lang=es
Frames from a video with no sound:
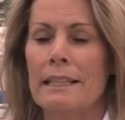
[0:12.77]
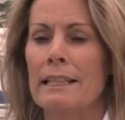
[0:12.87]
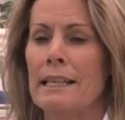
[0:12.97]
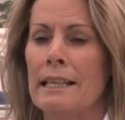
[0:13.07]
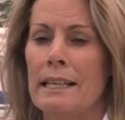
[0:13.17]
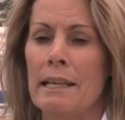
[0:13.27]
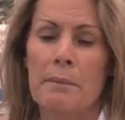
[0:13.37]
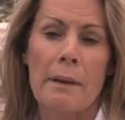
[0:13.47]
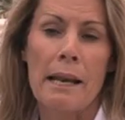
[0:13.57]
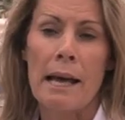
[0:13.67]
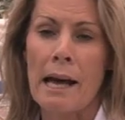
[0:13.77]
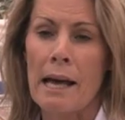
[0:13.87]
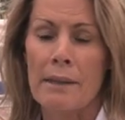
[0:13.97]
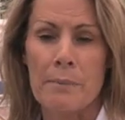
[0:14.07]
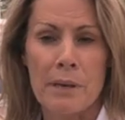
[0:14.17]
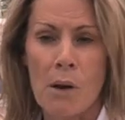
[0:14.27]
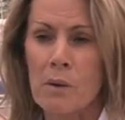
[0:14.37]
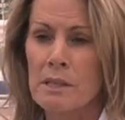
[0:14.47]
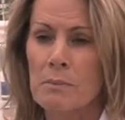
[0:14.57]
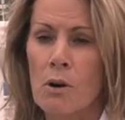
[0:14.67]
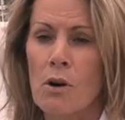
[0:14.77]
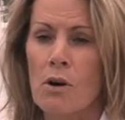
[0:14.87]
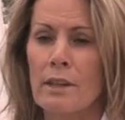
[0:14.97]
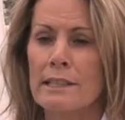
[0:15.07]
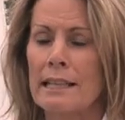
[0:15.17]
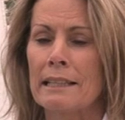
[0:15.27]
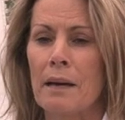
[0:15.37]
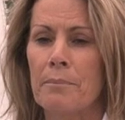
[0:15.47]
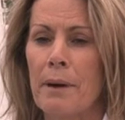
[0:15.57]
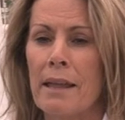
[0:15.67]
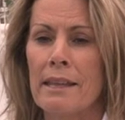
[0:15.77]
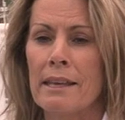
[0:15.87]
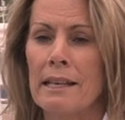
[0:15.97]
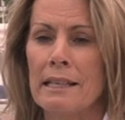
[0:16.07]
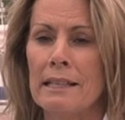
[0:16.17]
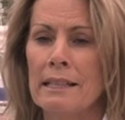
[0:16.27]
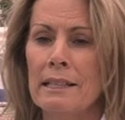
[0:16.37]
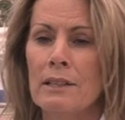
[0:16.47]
de vela, de piragüismo, de stand-up paddle